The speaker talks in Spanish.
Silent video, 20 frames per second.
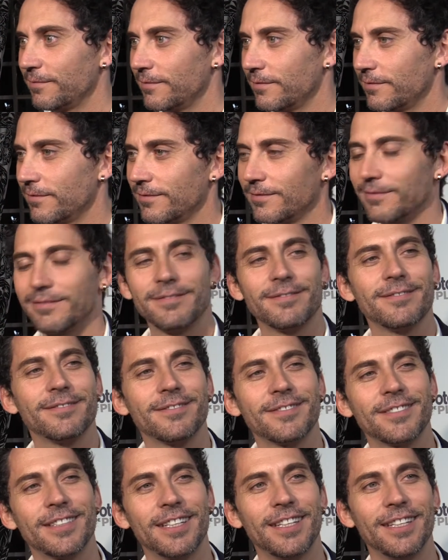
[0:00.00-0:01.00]
Qué bien.
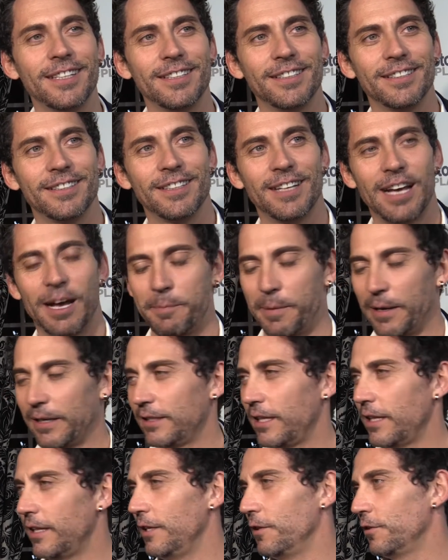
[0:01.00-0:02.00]
Sí,
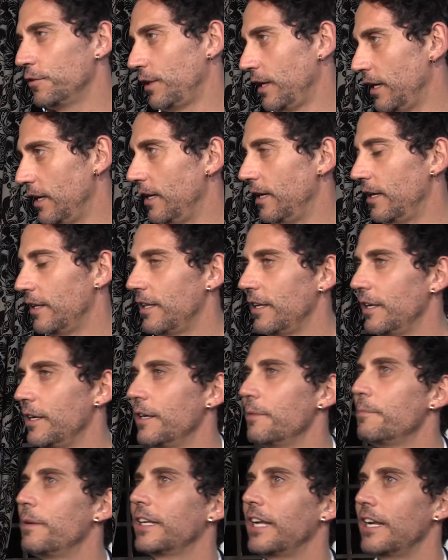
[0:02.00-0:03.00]
aparte de otra
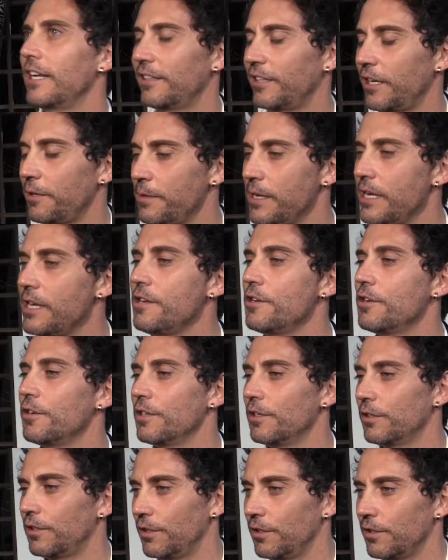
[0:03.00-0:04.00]
de Mariana Treviño y
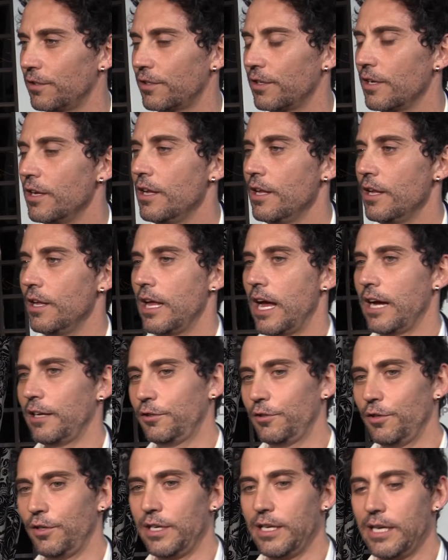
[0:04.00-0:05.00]
otros
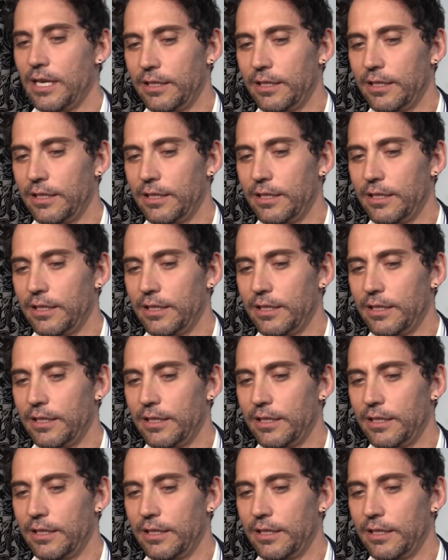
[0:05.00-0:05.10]
actores y